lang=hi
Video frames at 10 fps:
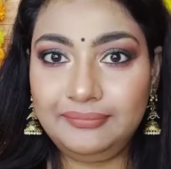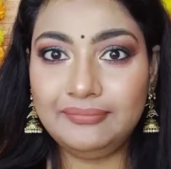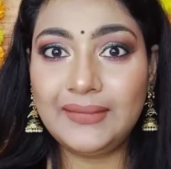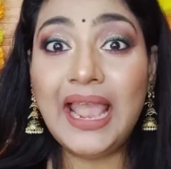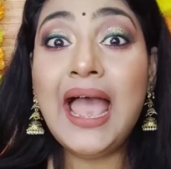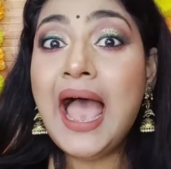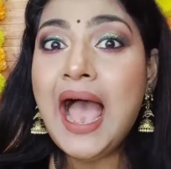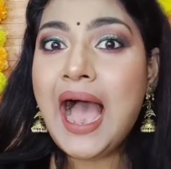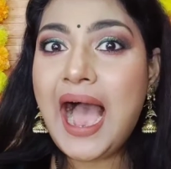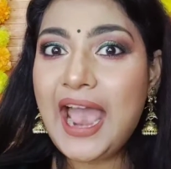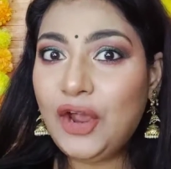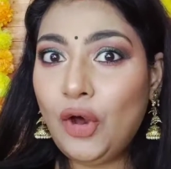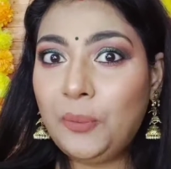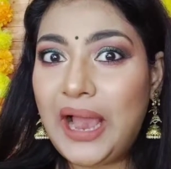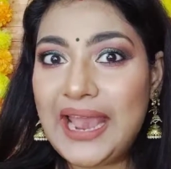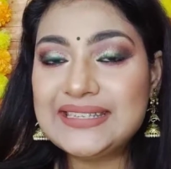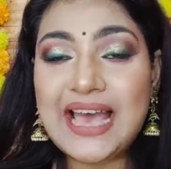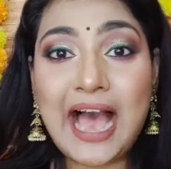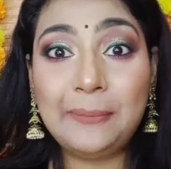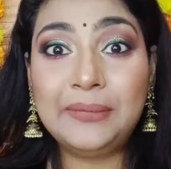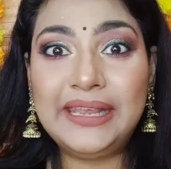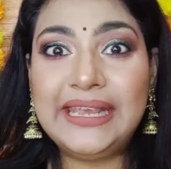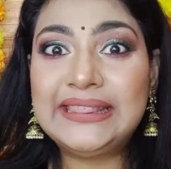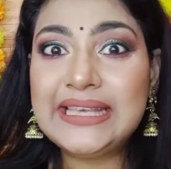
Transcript: 10 हैंड्स वॉचेस आई होप गाइज आपने ये